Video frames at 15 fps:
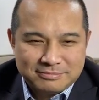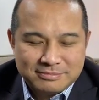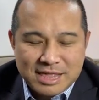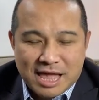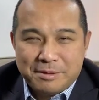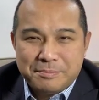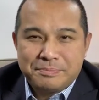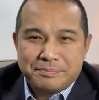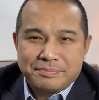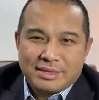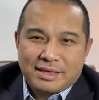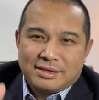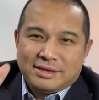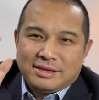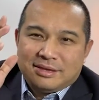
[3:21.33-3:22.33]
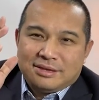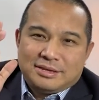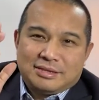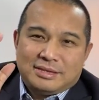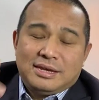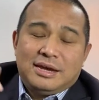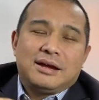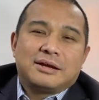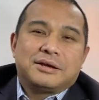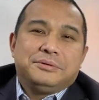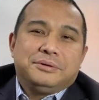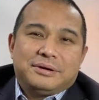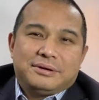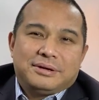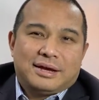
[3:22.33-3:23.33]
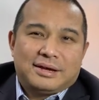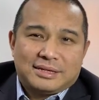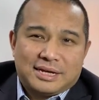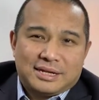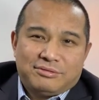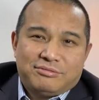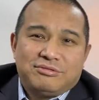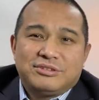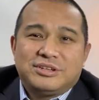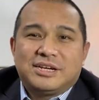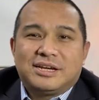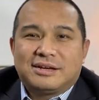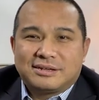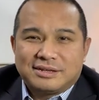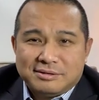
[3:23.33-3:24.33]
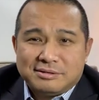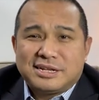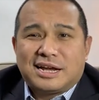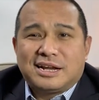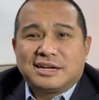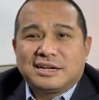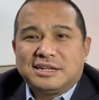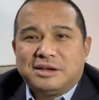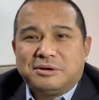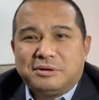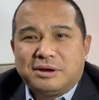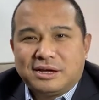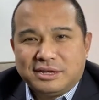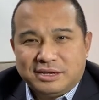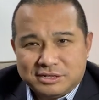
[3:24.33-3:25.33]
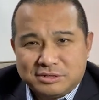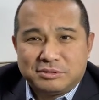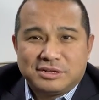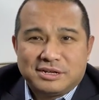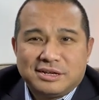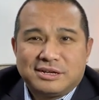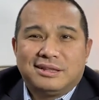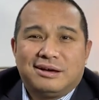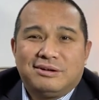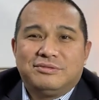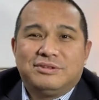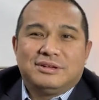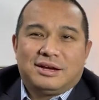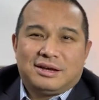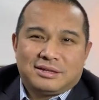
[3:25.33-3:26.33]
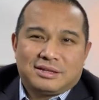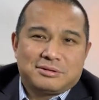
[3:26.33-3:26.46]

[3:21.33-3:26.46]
那第二个月啊，他的父亲给我打了个电话，也是我的一个老粉啊。